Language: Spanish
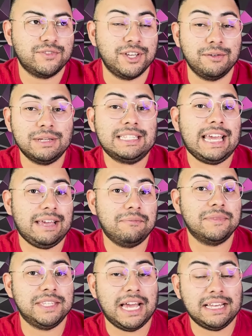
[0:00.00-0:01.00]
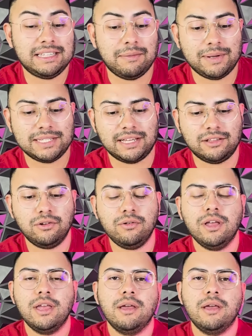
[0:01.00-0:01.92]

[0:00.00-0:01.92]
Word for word: Si no es que ya está pasando.